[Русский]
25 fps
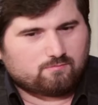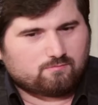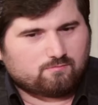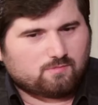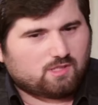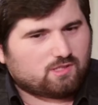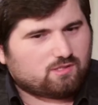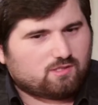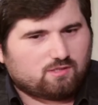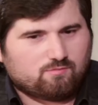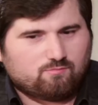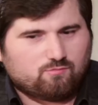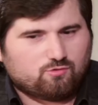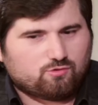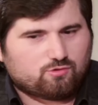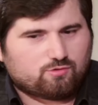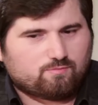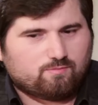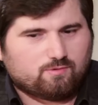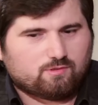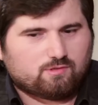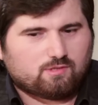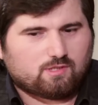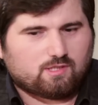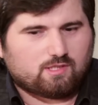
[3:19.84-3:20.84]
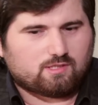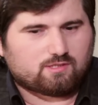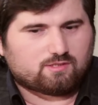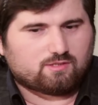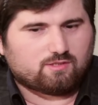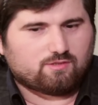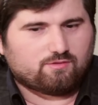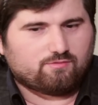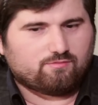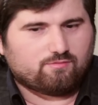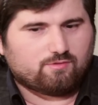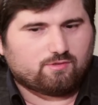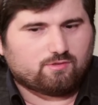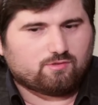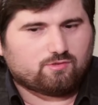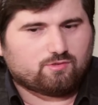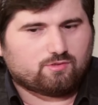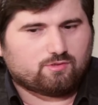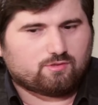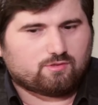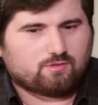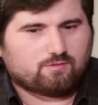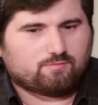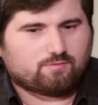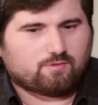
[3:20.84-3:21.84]
Это может быть разные
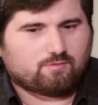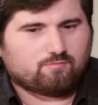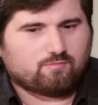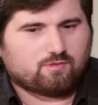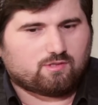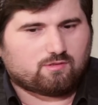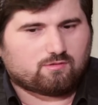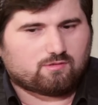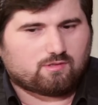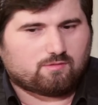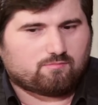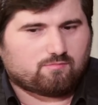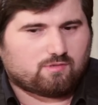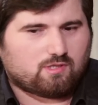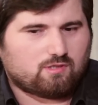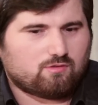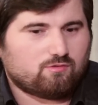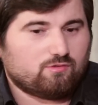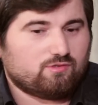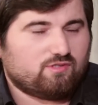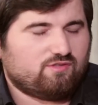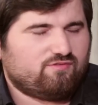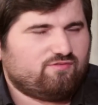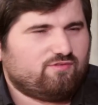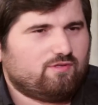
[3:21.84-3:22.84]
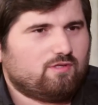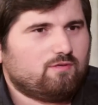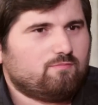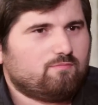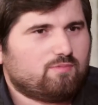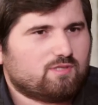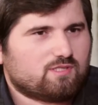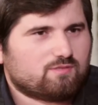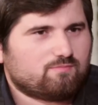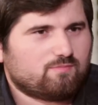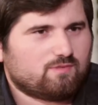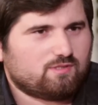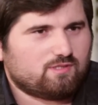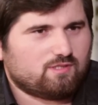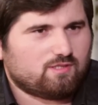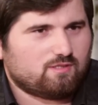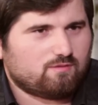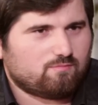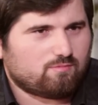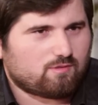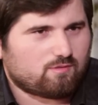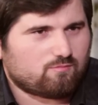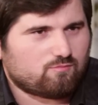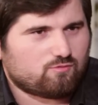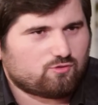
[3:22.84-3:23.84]
вещи. Например, там какой-то фильм посмотрел
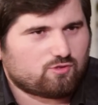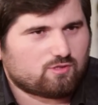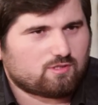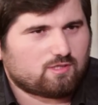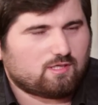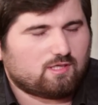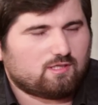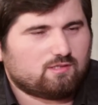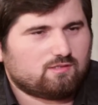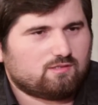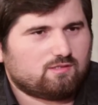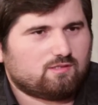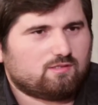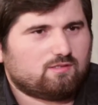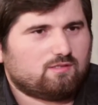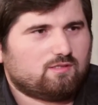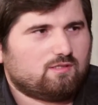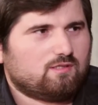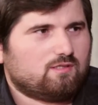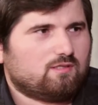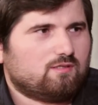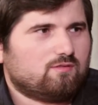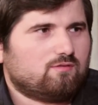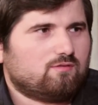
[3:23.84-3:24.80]
про музыканта. Да?